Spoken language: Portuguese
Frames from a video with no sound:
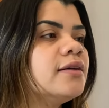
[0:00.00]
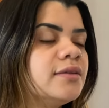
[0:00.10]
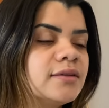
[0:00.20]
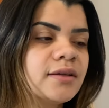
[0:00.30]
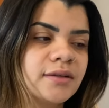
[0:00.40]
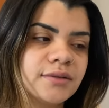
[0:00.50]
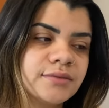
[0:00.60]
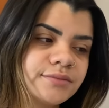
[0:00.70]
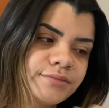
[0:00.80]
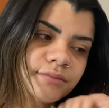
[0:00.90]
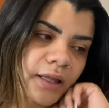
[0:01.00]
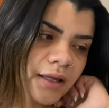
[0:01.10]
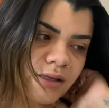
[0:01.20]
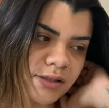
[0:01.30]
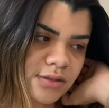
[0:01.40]
Então, é
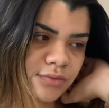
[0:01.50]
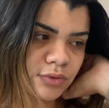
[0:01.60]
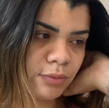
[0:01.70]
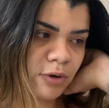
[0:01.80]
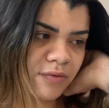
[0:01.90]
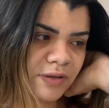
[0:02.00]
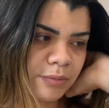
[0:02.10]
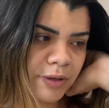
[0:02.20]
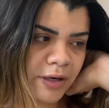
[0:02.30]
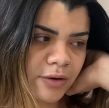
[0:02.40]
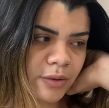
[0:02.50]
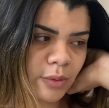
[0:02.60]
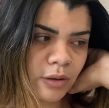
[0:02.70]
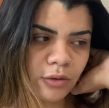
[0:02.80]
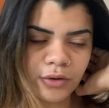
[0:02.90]
isso. Vou tomar um café da manhã agora
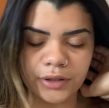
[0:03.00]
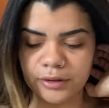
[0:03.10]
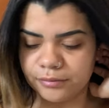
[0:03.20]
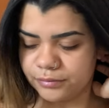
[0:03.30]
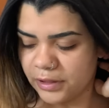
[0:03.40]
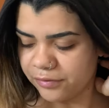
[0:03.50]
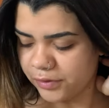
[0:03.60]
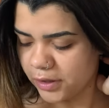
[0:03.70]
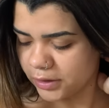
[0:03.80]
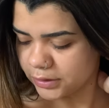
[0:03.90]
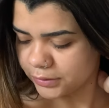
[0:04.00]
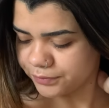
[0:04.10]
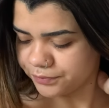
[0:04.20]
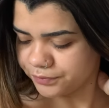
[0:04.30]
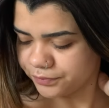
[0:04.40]
com a Chloe, né, filhota?
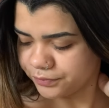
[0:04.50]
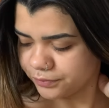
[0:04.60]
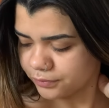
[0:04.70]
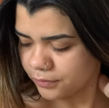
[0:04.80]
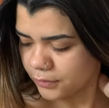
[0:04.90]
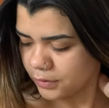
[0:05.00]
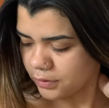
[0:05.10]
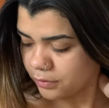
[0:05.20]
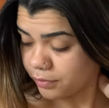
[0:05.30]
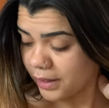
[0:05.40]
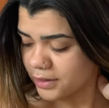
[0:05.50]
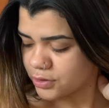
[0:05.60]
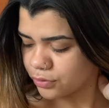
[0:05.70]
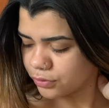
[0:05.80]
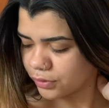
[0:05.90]
Para
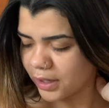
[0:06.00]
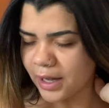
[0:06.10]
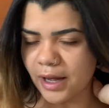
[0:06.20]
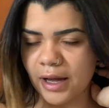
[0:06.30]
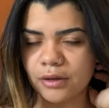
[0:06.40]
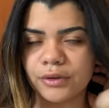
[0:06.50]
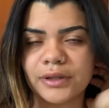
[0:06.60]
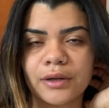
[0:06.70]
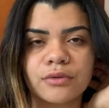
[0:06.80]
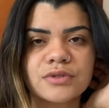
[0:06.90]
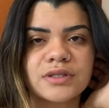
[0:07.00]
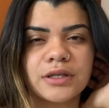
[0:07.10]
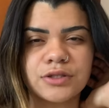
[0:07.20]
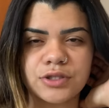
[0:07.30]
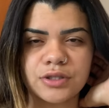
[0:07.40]
de cutucar. A Chloe tá com os
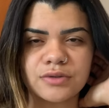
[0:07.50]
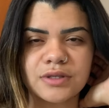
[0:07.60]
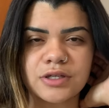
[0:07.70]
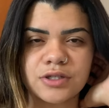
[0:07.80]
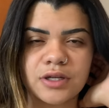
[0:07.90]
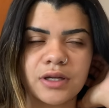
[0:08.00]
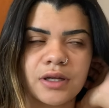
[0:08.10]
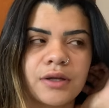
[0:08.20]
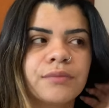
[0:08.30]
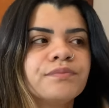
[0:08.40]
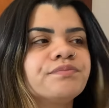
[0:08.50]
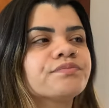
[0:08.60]
dentinhos, acho que